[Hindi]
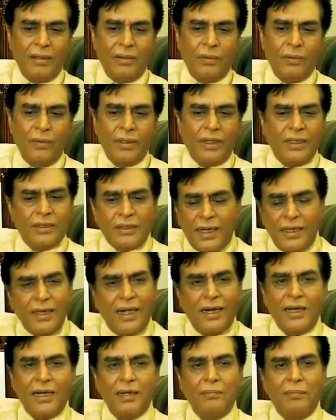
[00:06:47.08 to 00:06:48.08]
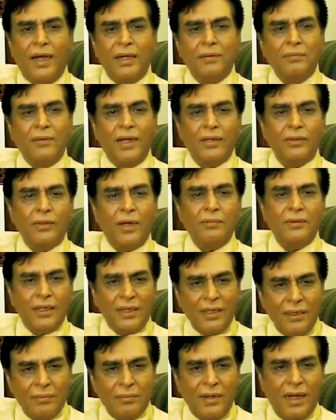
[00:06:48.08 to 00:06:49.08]
उनके चले जाने के बाद मैं तो आप
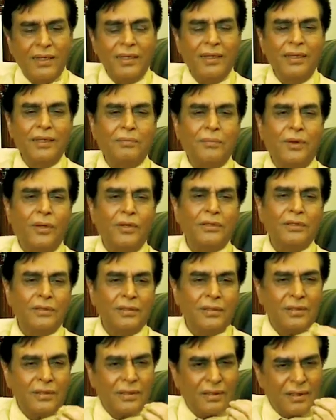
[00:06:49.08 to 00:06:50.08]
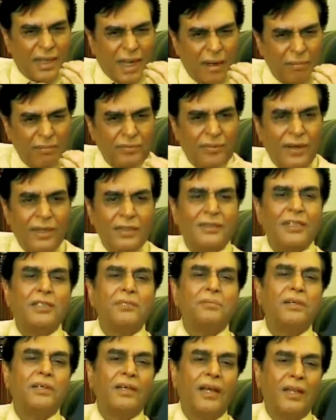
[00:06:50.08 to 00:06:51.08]
यकीन मानिए बहुत कम
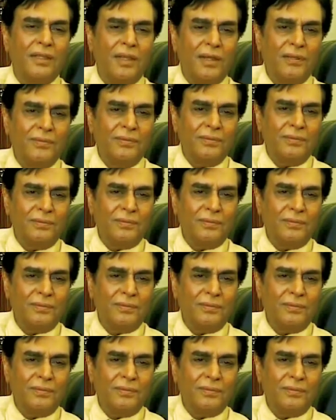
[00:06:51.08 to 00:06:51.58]
फंक्शंस में जाता हूँ